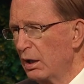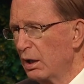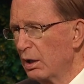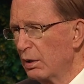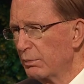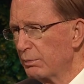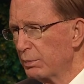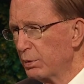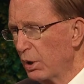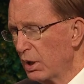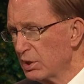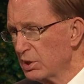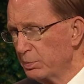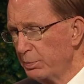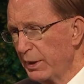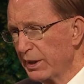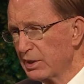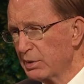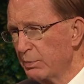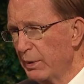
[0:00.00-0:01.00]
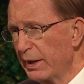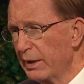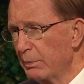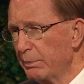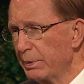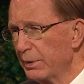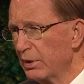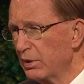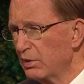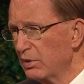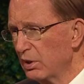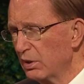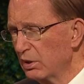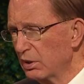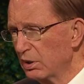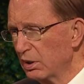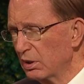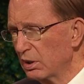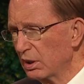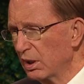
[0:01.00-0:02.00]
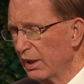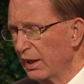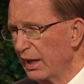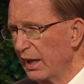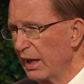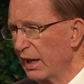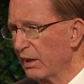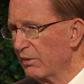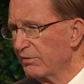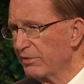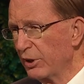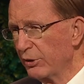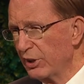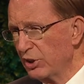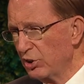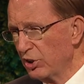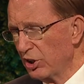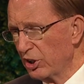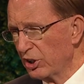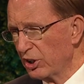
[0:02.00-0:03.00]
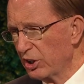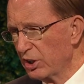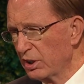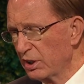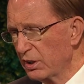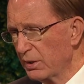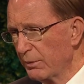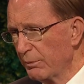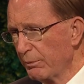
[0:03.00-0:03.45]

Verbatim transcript: je me sentais aussi joyeux et d'aussi bonne humeur que maintenant.